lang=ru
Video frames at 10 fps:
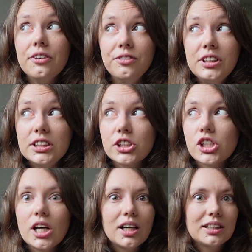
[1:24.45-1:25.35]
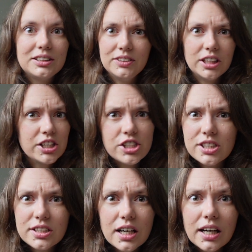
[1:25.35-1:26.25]
видишь
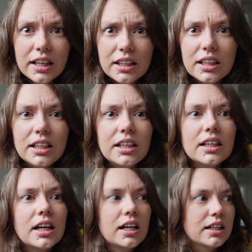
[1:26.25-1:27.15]
светящиеся огоньки,